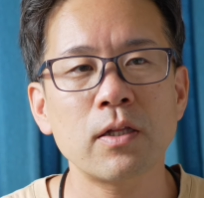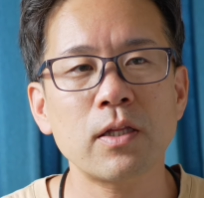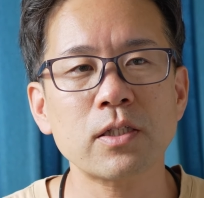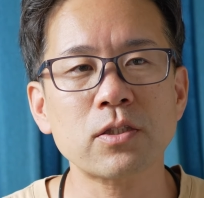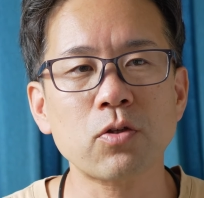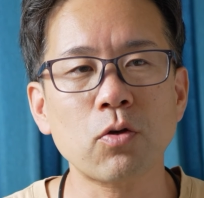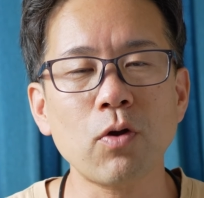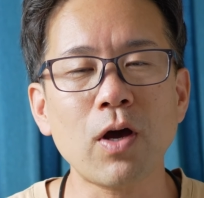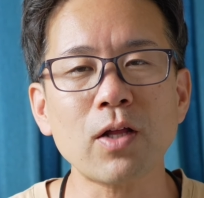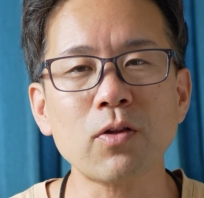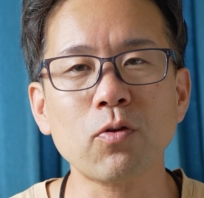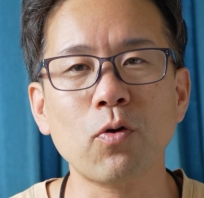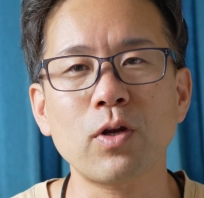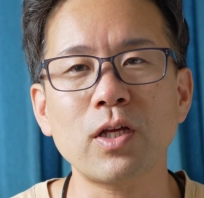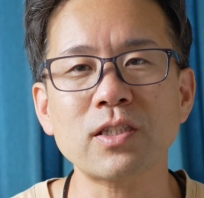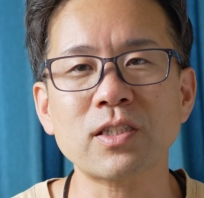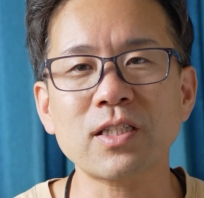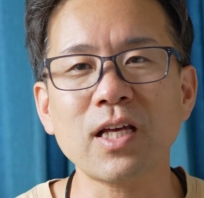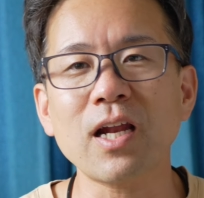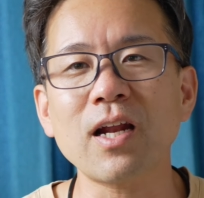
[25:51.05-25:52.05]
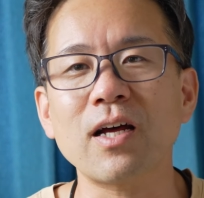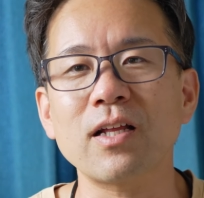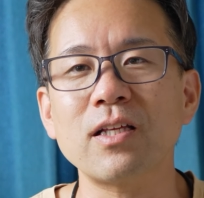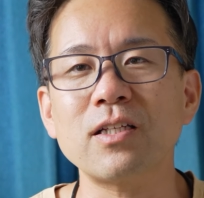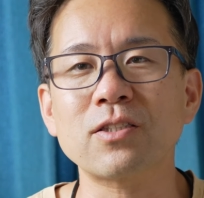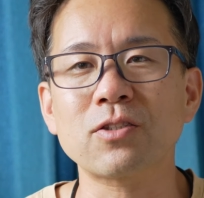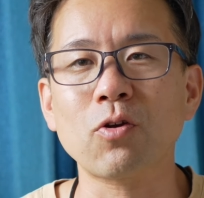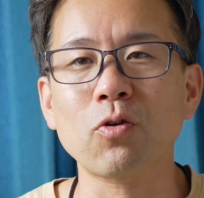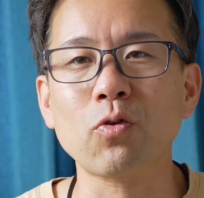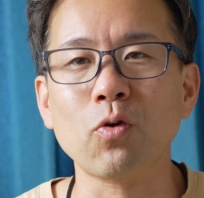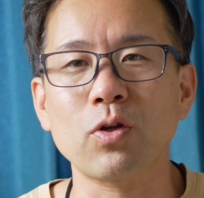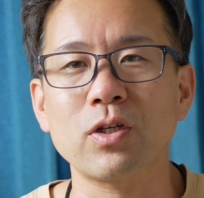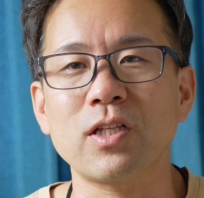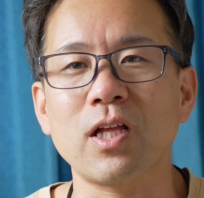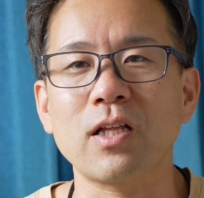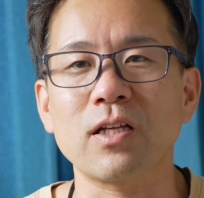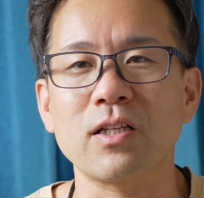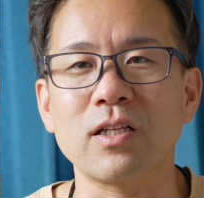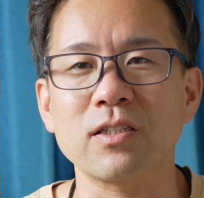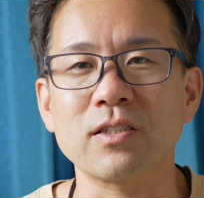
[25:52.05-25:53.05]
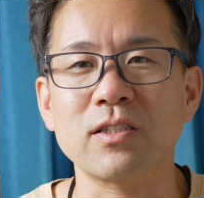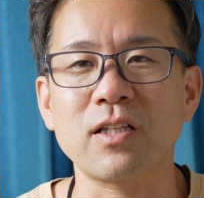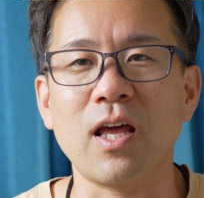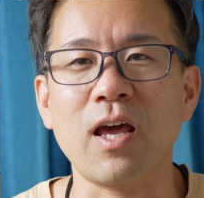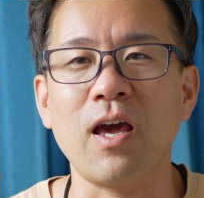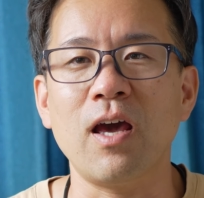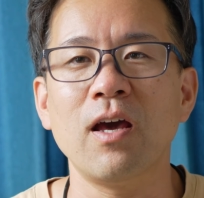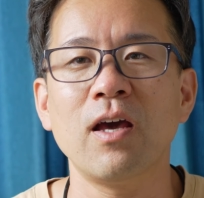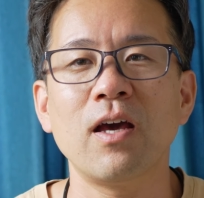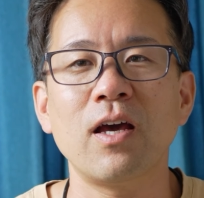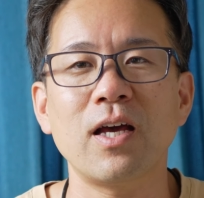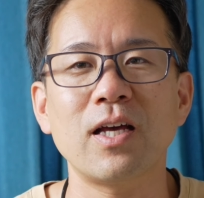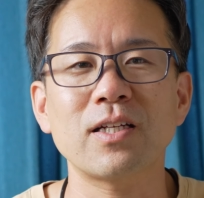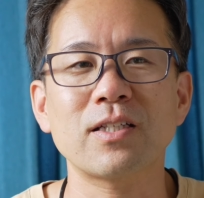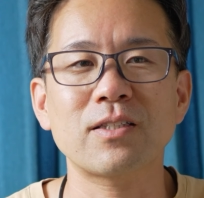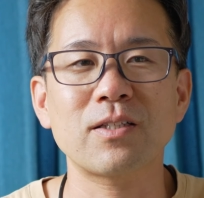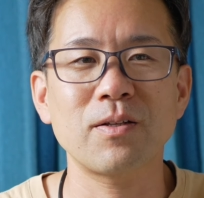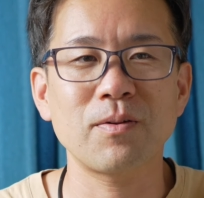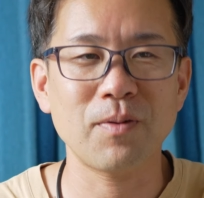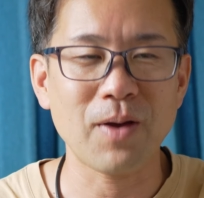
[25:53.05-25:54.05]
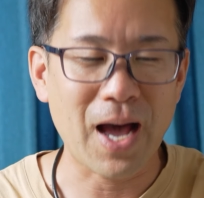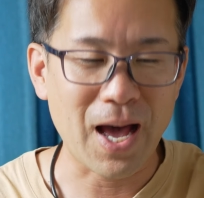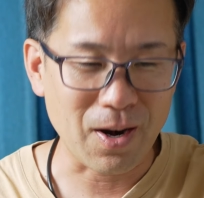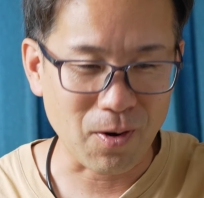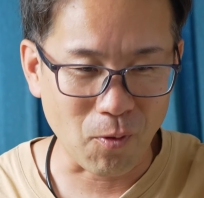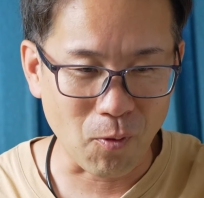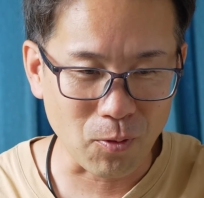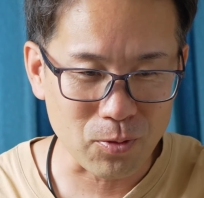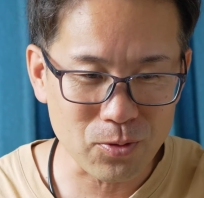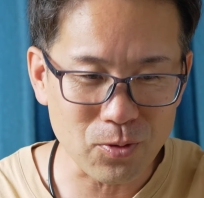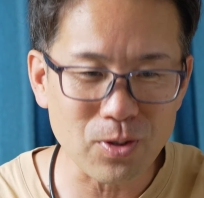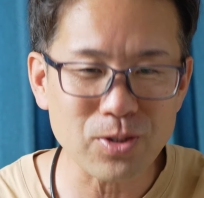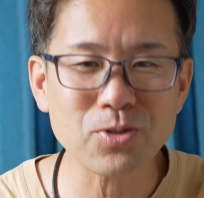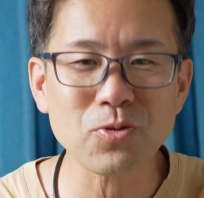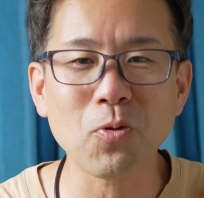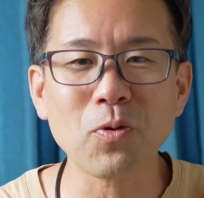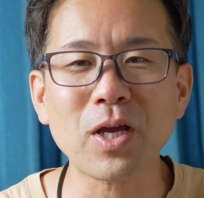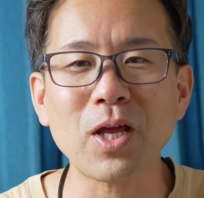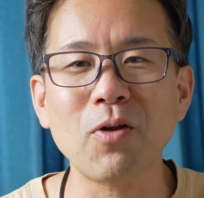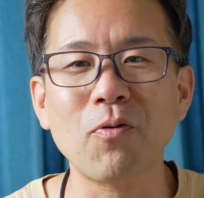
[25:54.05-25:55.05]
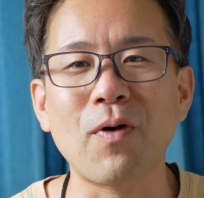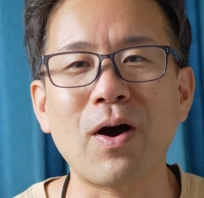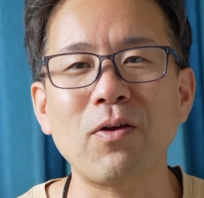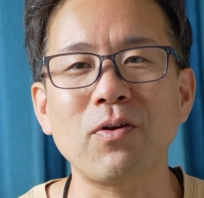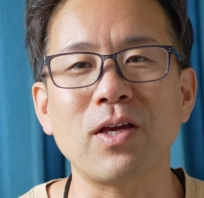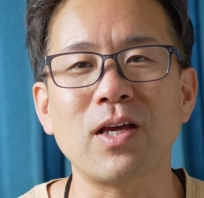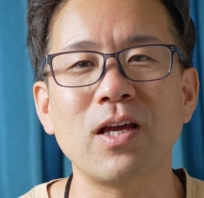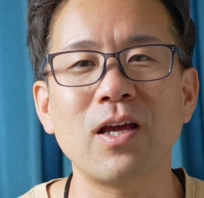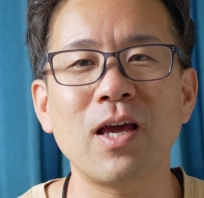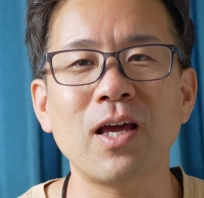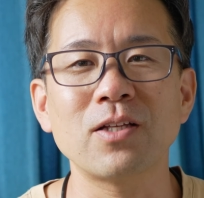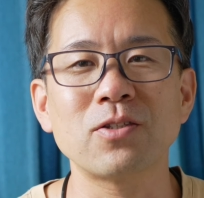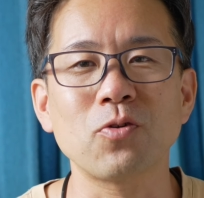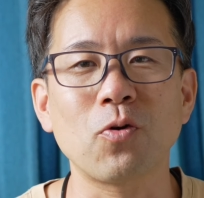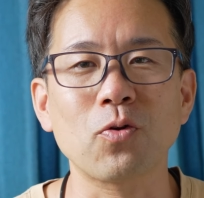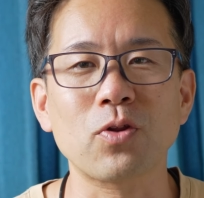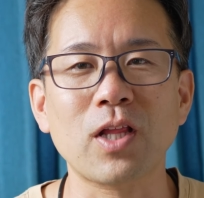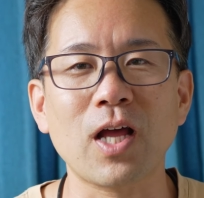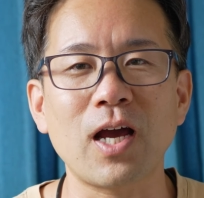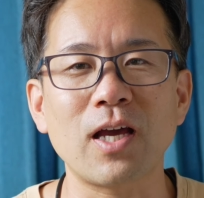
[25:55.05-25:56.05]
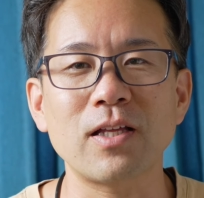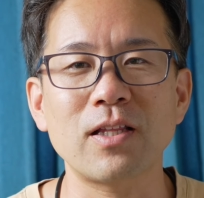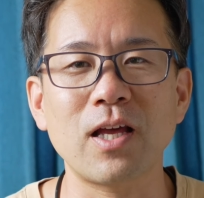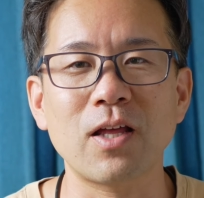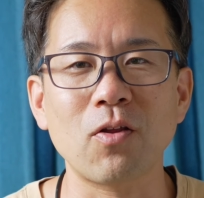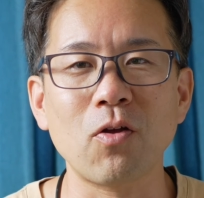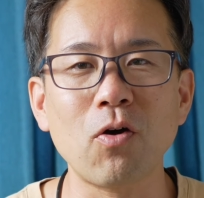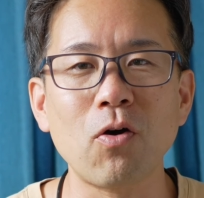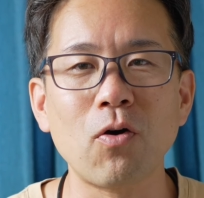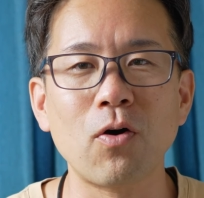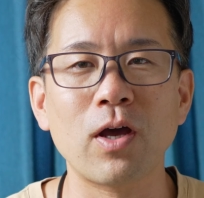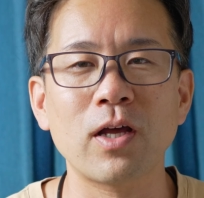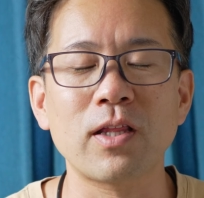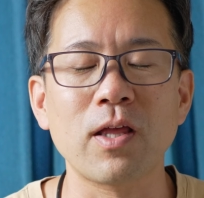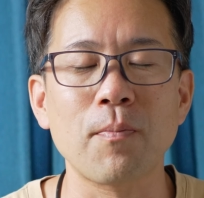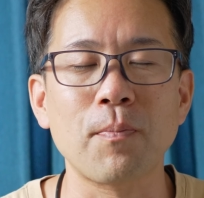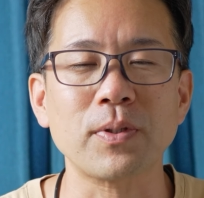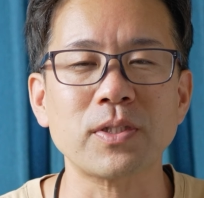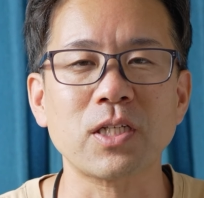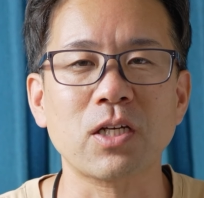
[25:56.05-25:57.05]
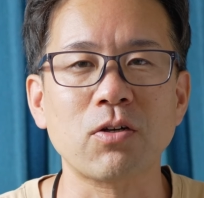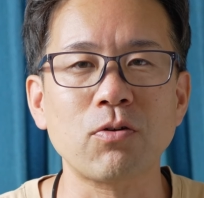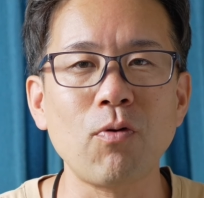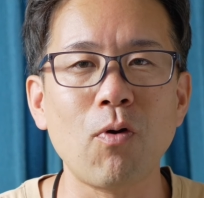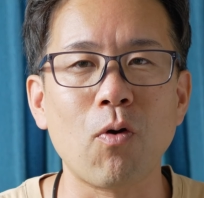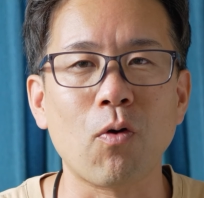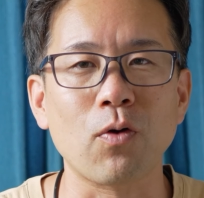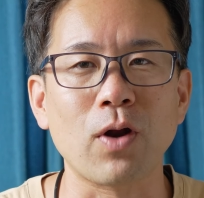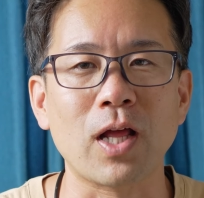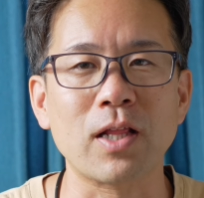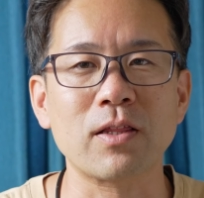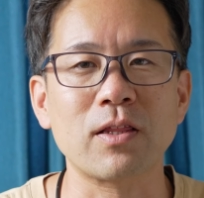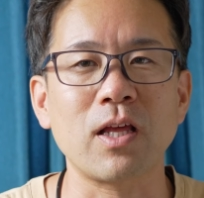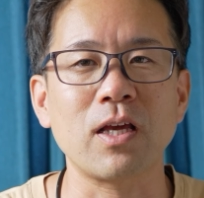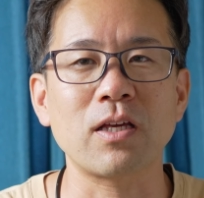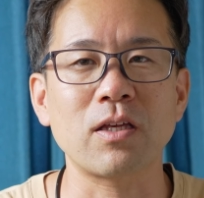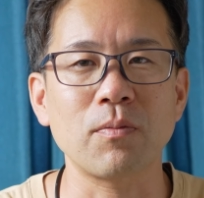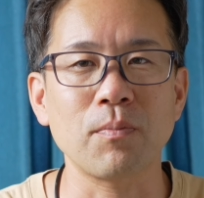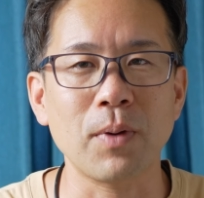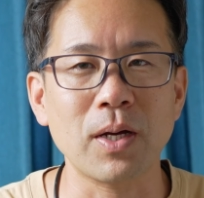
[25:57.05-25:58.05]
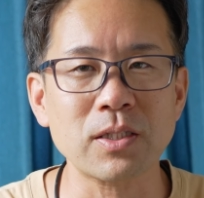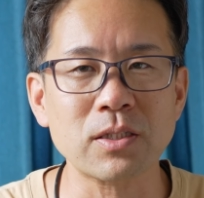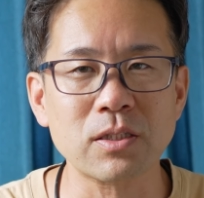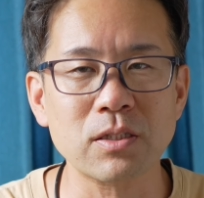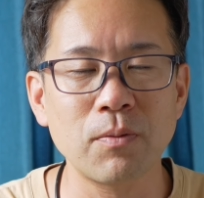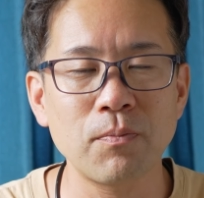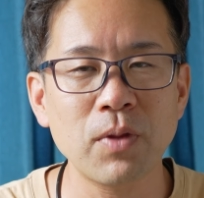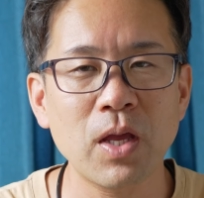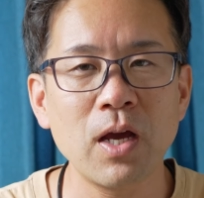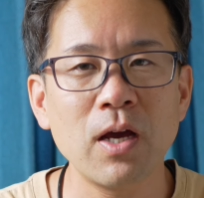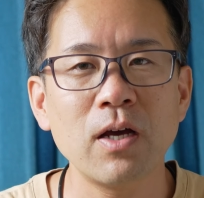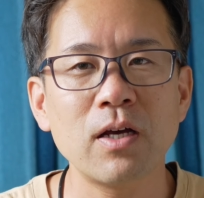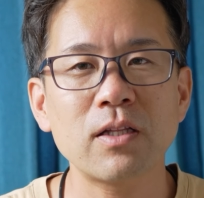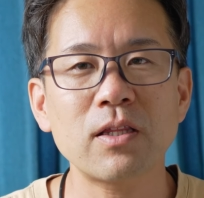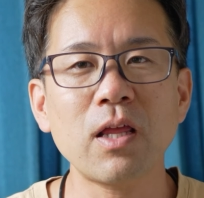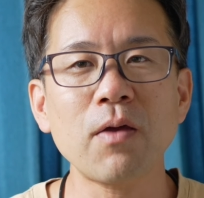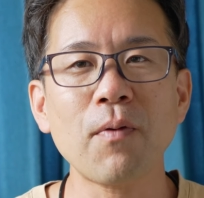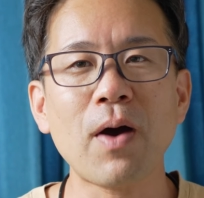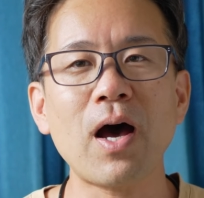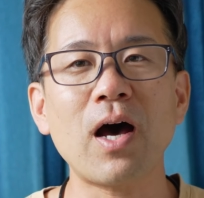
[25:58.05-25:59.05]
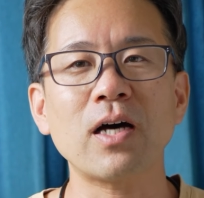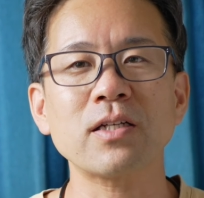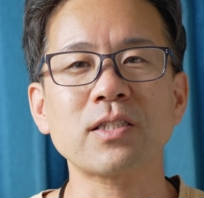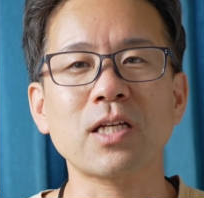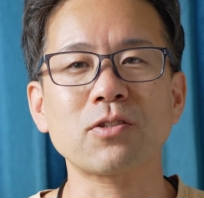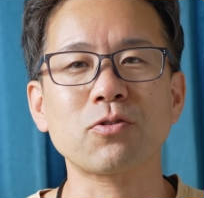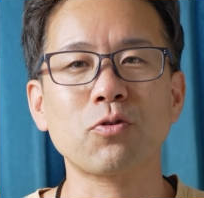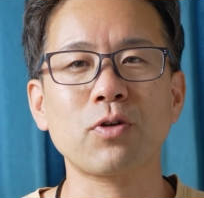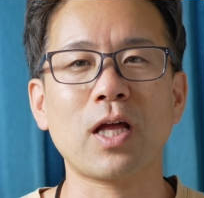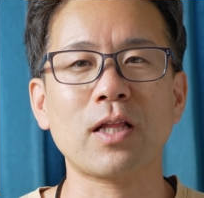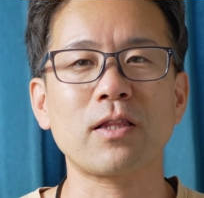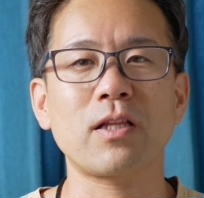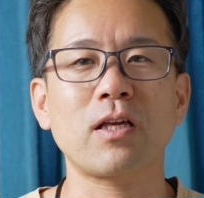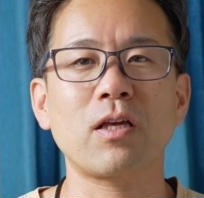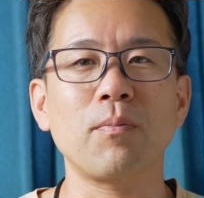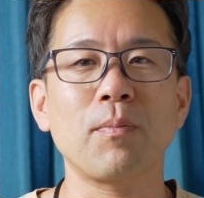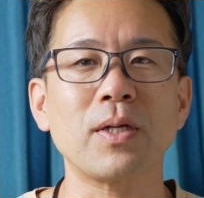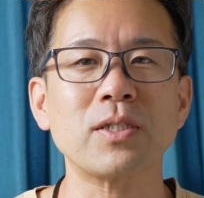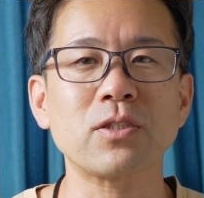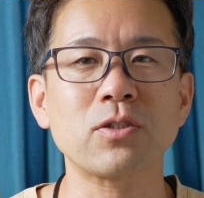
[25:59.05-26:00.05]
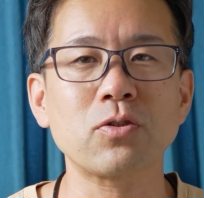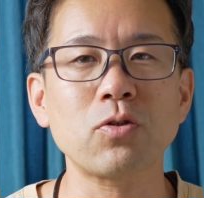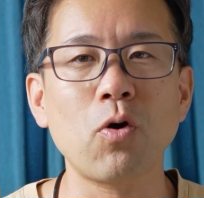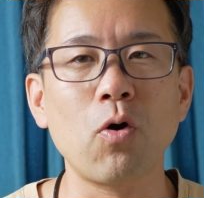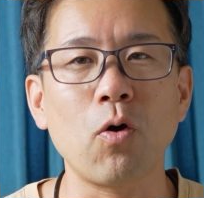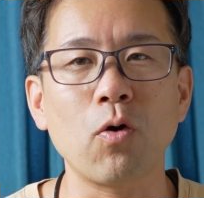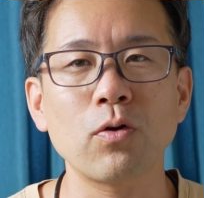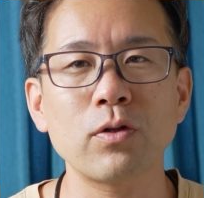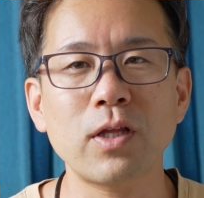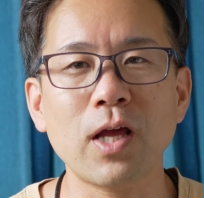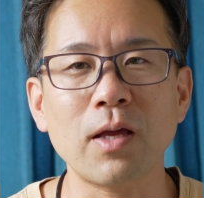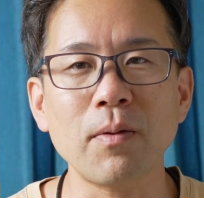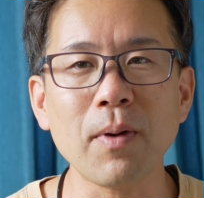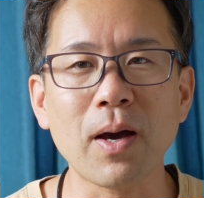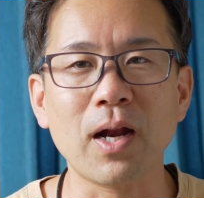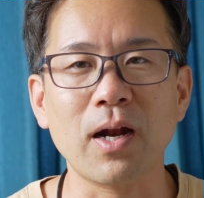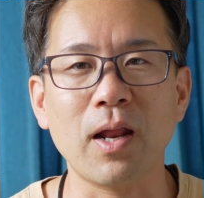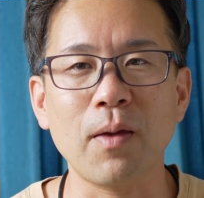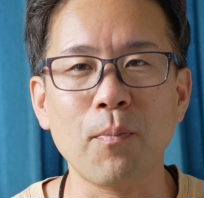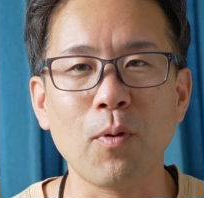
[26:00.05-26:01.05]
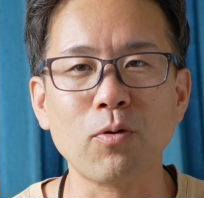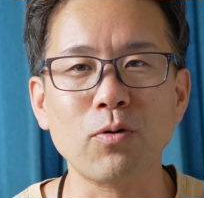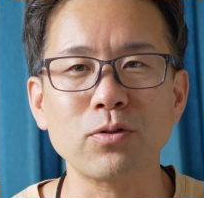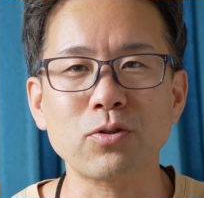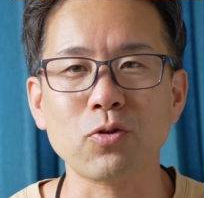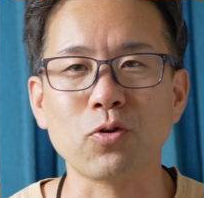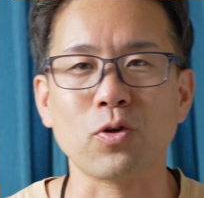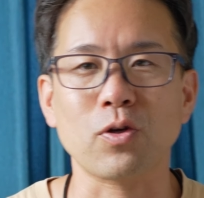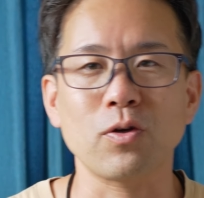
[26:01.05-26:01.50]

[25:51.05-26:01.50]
で、その後にさらに外に出てですね、えあの本当に条件の悪い状態での電波チェックを行っていきます。では、早速やっていきましょう。では、今からね、僕ちょっ